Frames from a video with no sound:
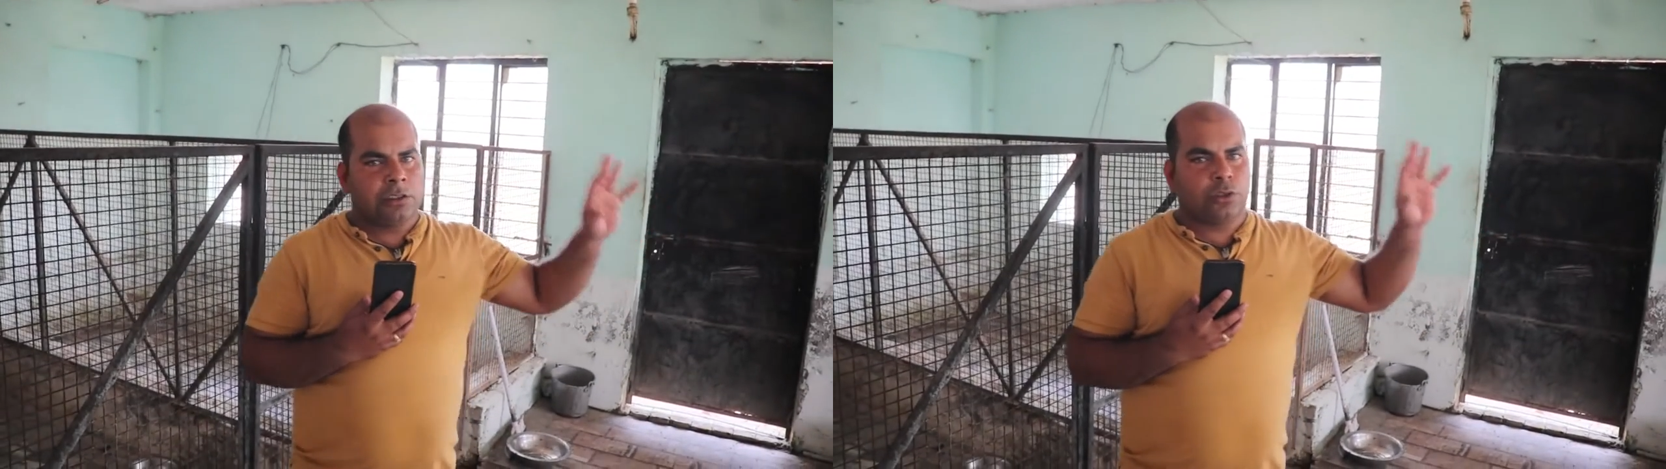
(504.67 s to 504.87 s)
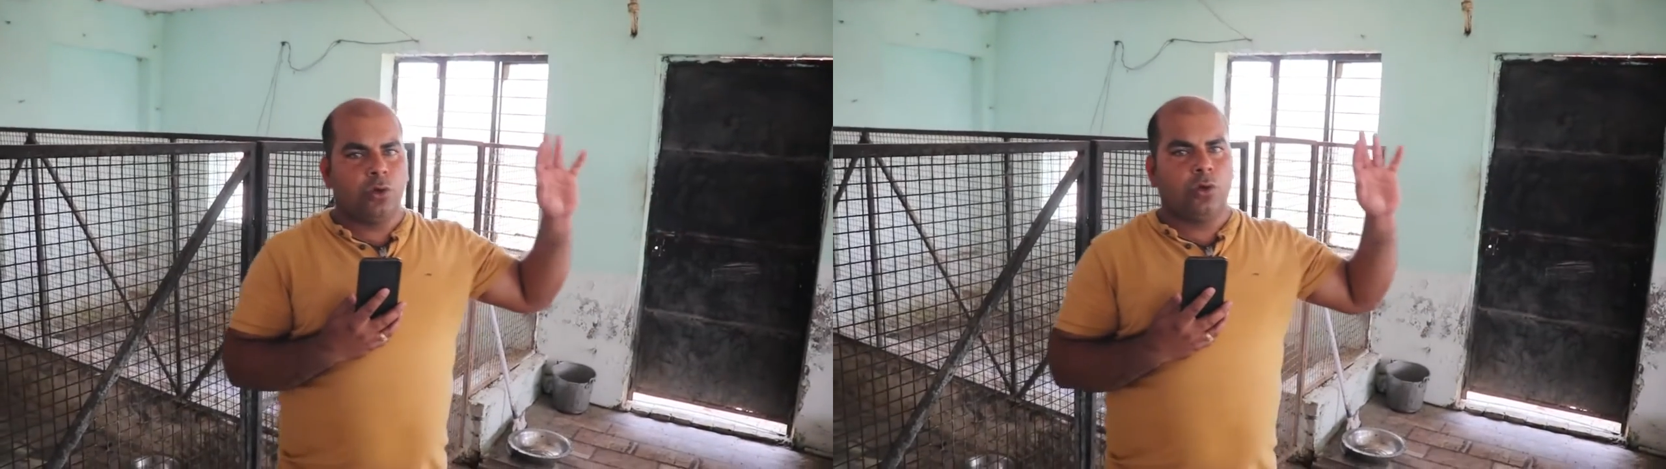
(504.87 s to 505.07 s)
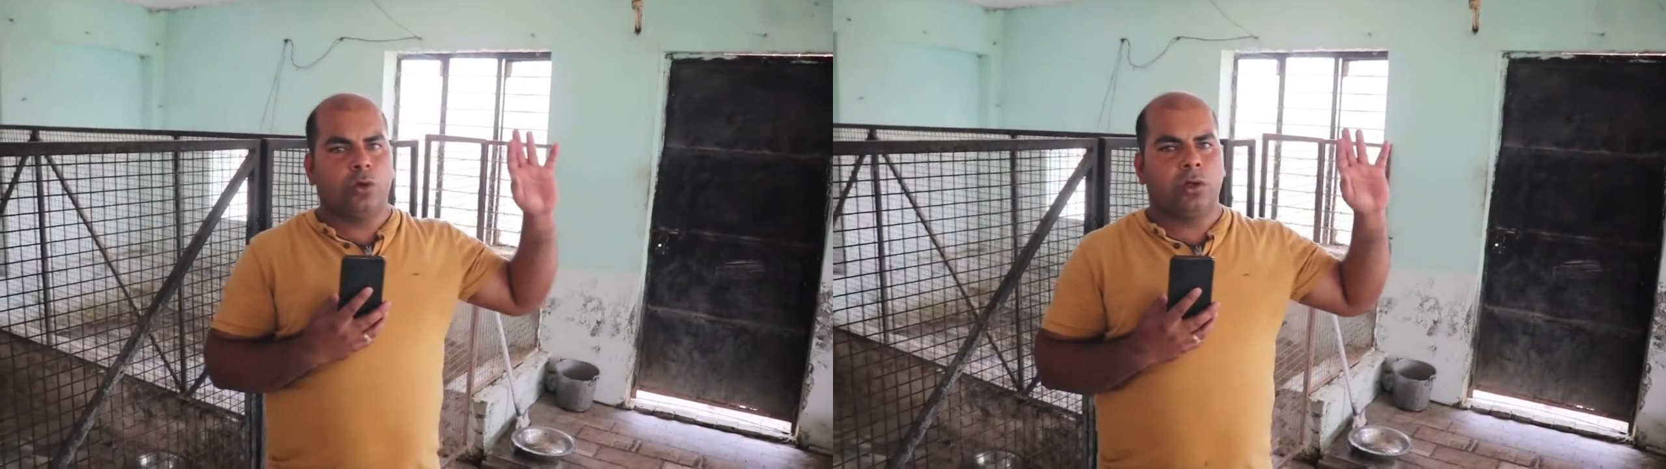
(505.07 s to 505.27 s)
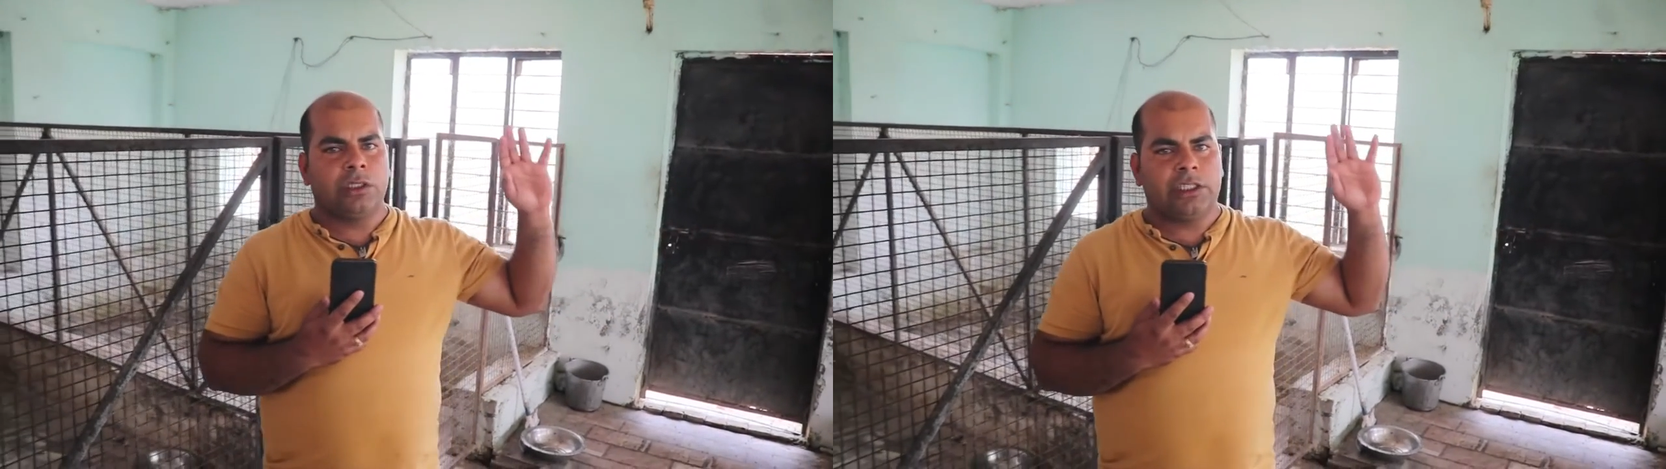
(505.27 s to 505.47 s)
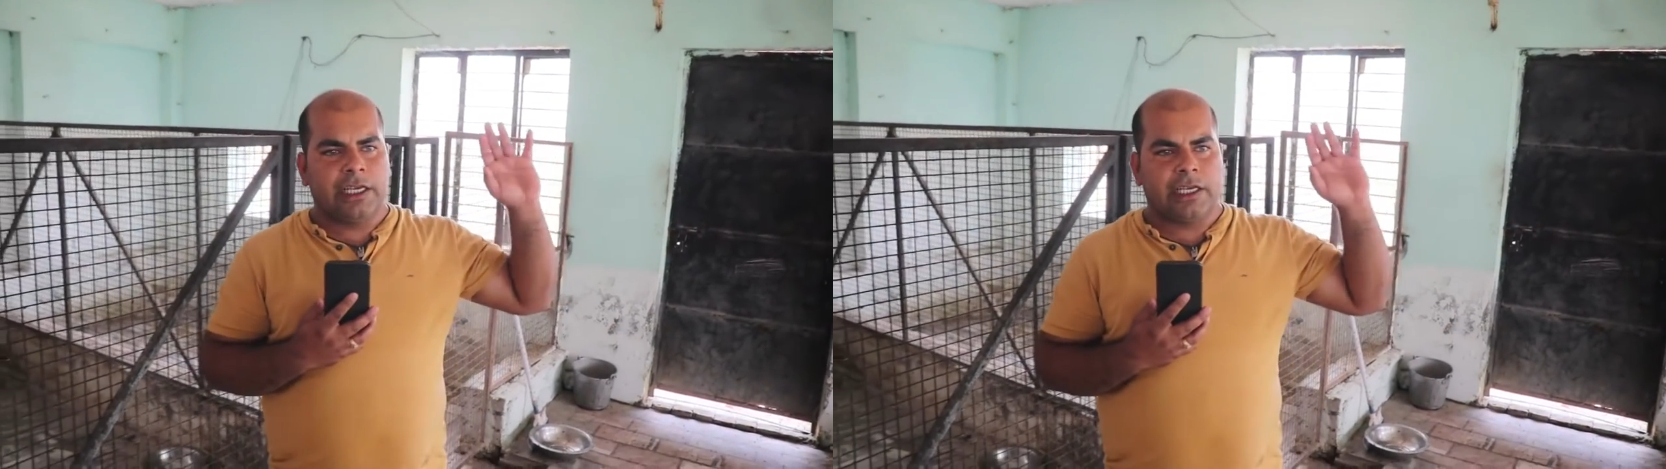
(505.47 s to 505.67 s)
जो
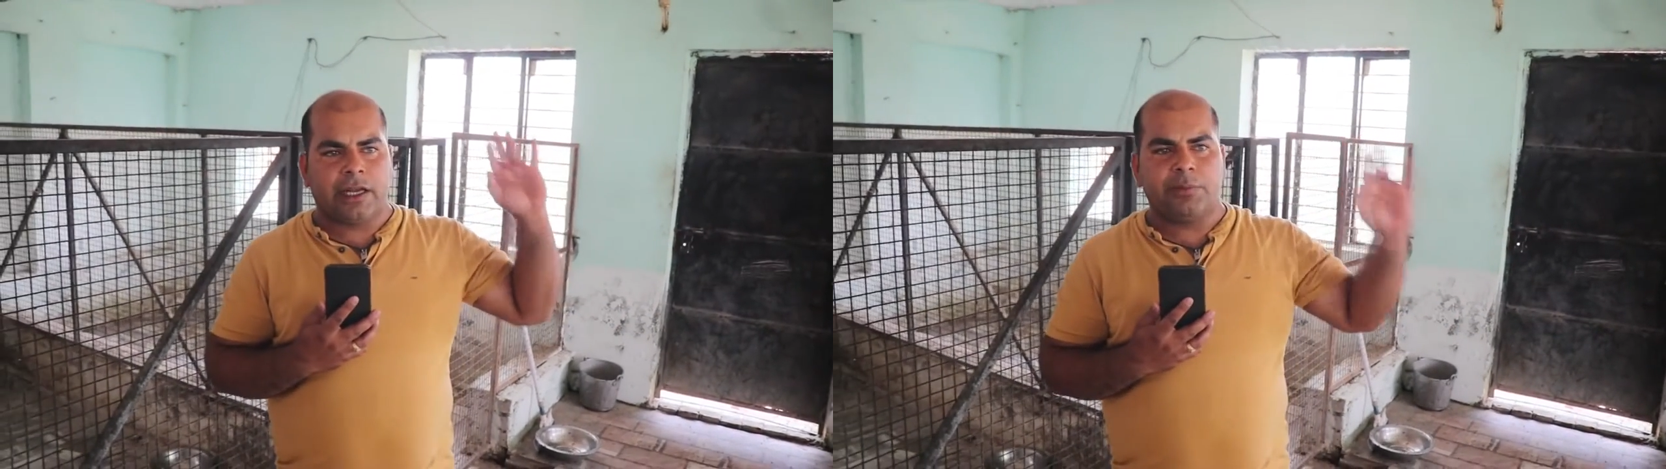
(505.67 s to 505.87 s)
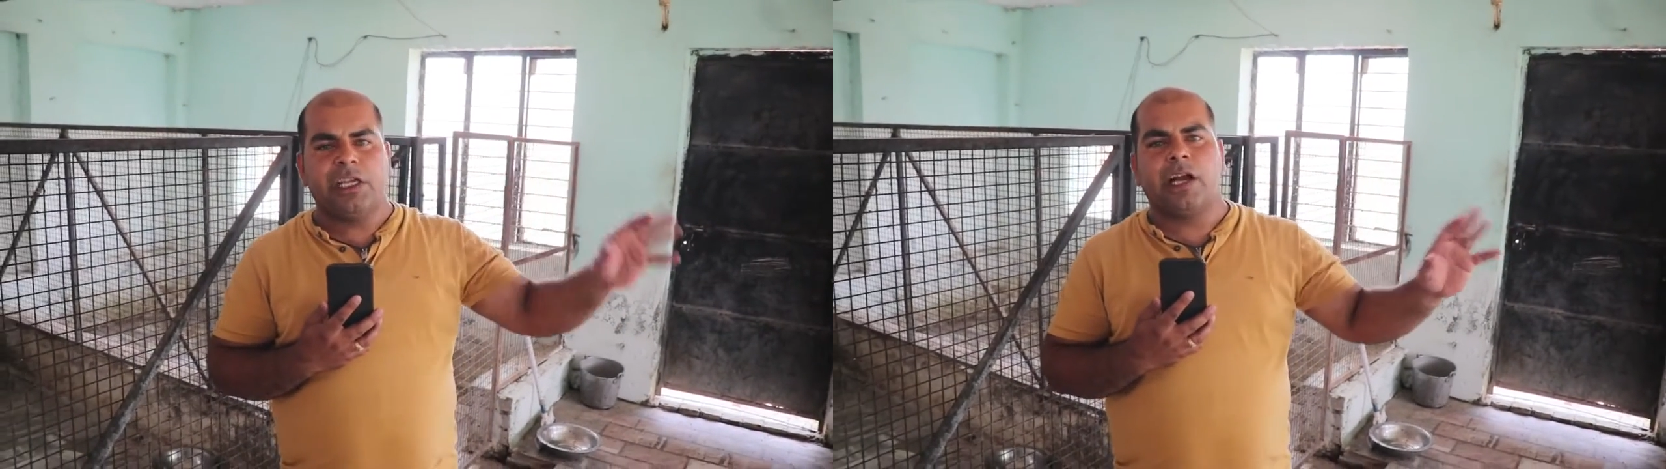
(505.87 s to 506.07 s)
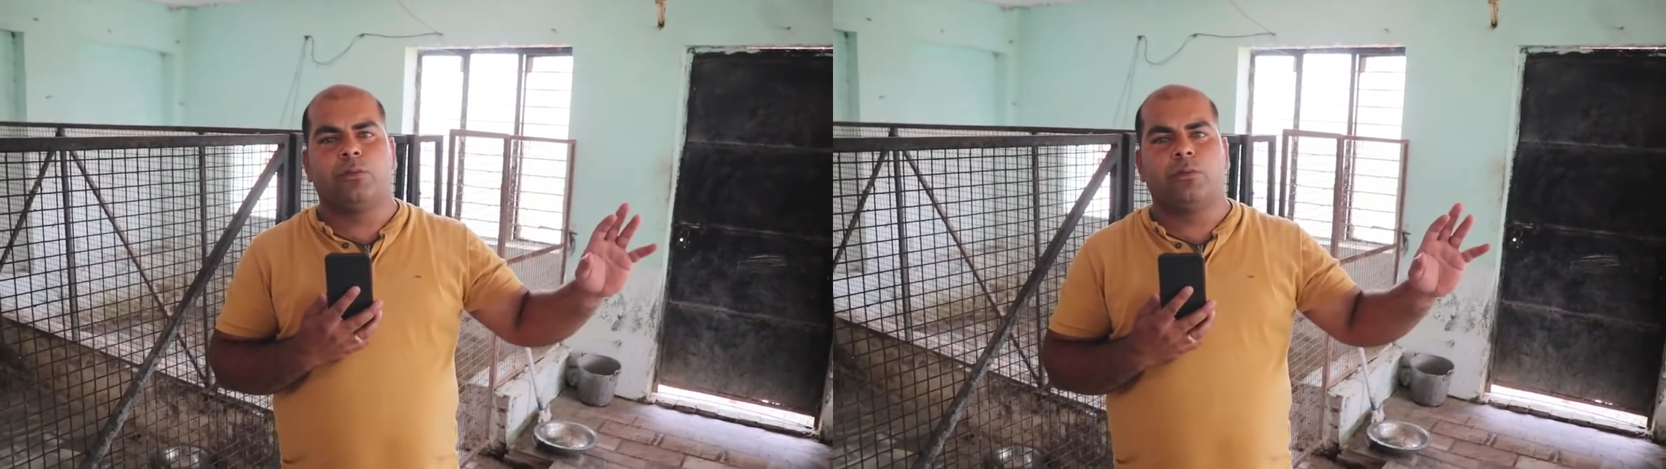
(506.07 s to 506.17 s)
ये गर्मी का